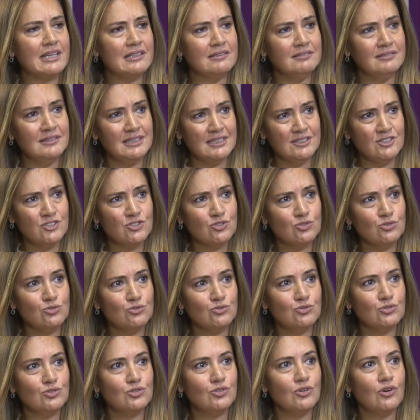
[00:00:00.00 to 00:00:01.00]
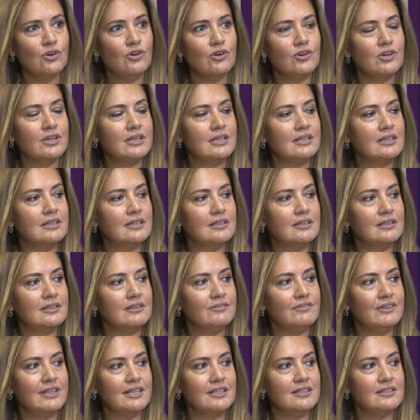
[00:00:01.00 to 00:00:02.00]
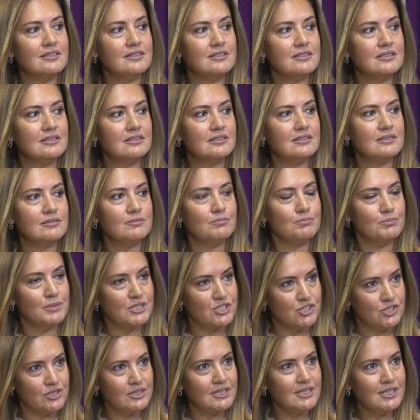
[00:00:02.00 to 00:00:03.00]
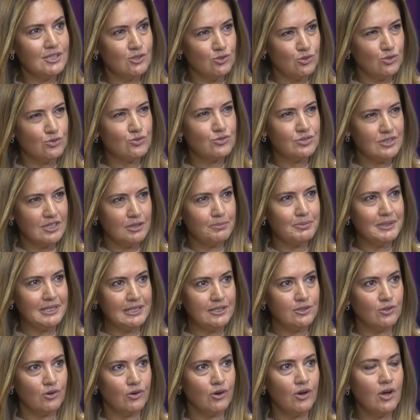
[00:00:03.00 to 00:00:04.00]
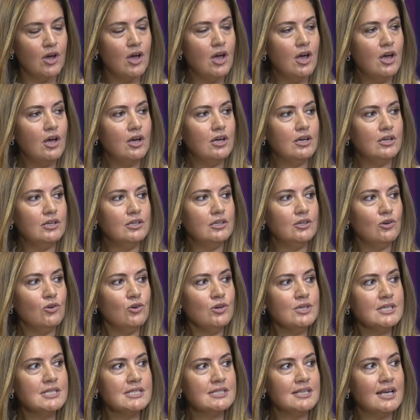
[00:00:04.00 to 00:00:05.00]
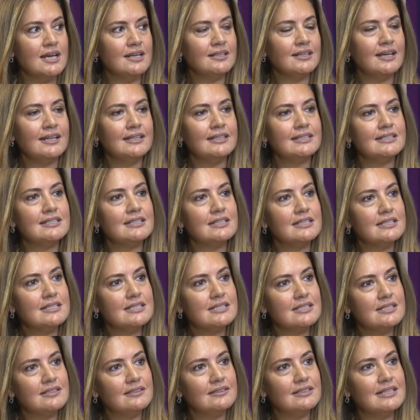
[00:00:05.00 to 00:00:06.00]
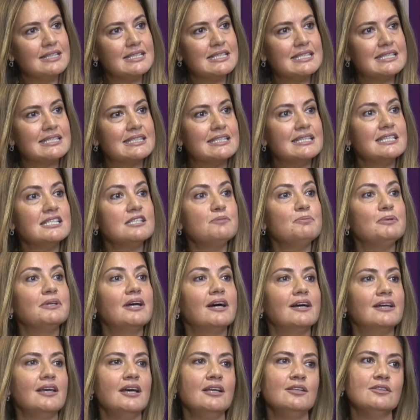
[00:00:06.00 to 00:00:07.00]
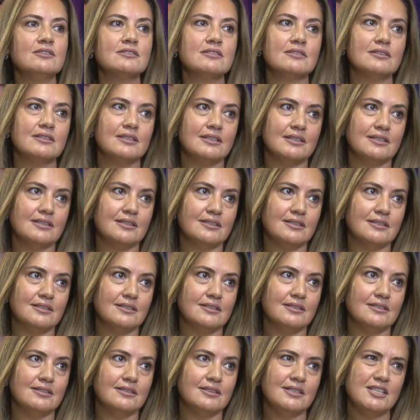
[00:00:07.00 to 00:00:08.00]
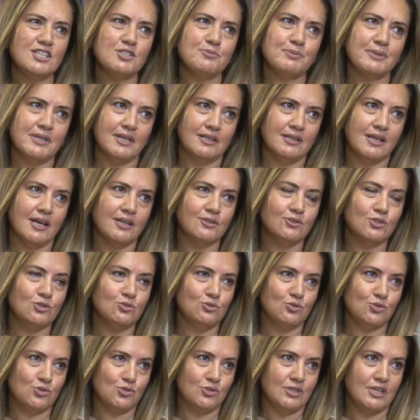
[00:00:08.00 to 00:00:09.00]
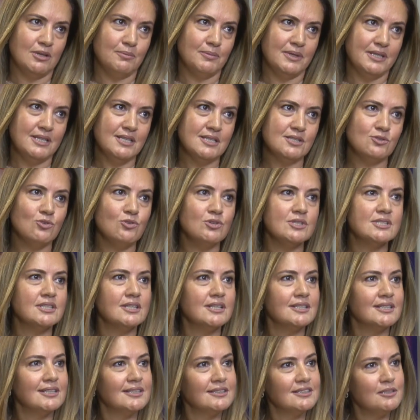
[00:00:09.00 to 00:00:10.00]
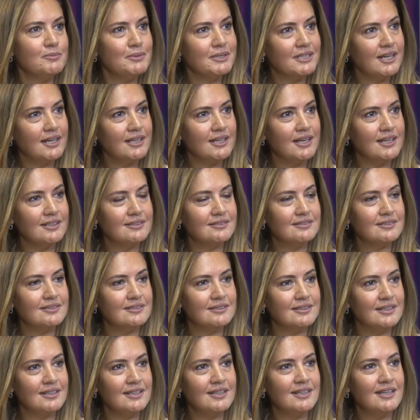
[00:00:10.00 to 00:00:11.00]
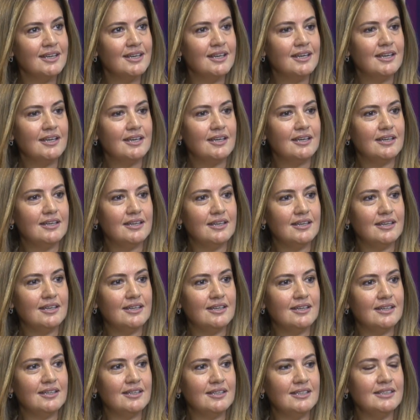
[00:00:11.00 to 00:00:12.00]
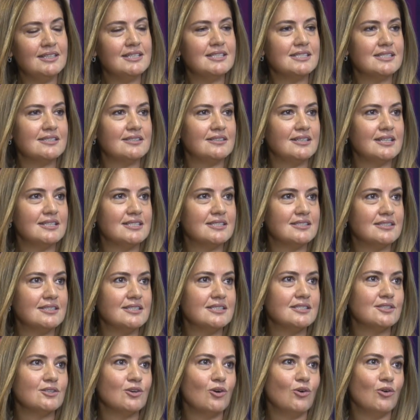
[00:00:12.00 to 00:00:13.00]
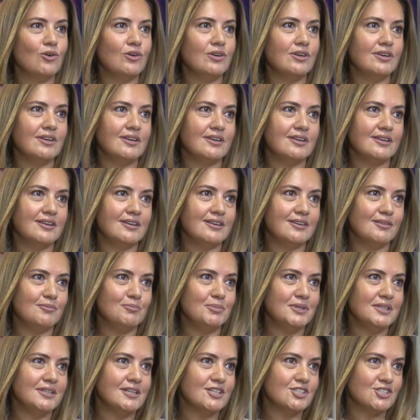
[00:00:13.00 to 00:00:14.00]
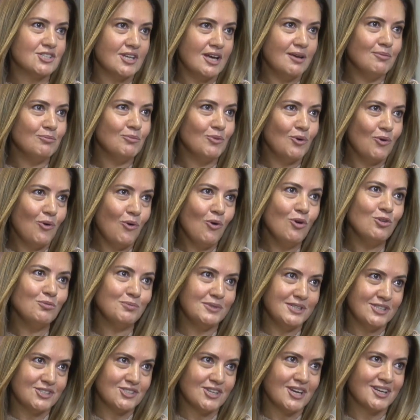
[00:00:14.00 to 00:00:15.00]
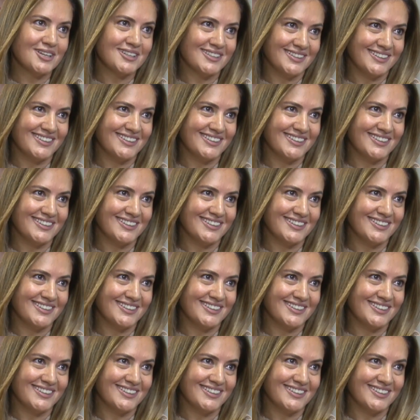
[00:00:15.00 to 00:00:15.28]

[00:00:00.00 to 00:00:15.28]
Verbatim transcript: dinç tutuyor e, ve e, başarıya götürebiliyor. E, o yüzden hani stressiz bir hayat e, hiçbir alanda düşünemeyiz. O yüzden akademik hayatta da e, yine stressiz e, bir yaşam olmayacak.